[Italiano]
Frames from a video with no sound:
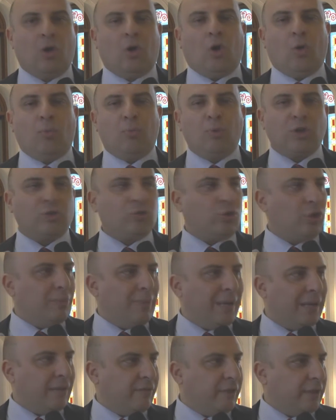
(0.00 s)
oppure sono in
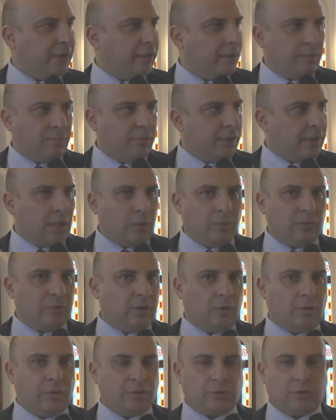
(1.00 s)
malafede, perché
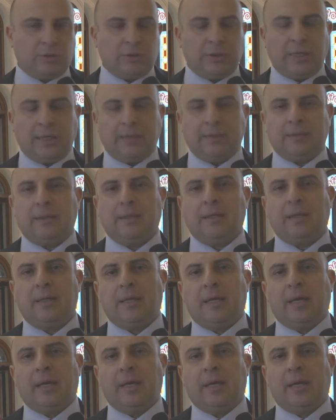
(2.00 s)
di questo si tratta.